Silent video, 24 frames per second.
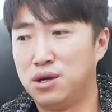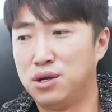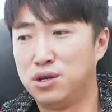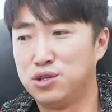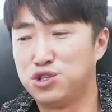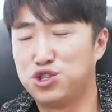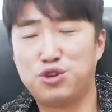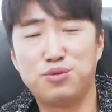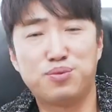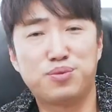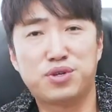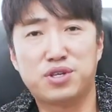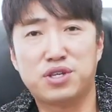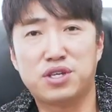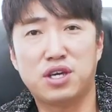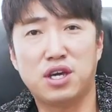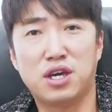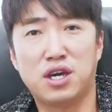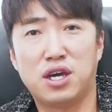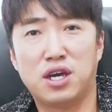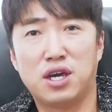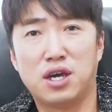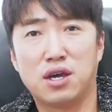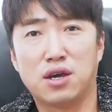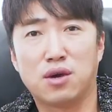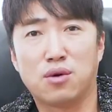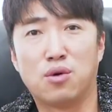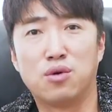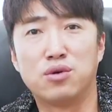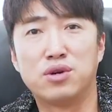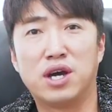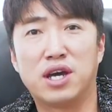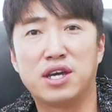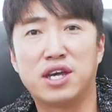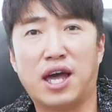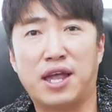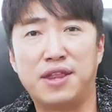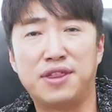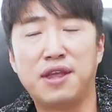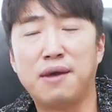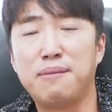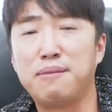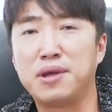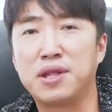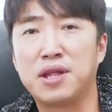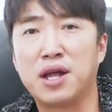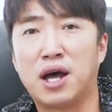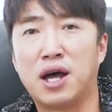쉽게 공략이 안
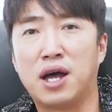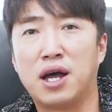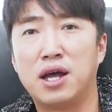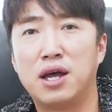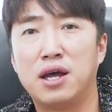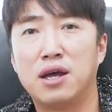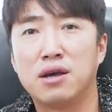됩니다.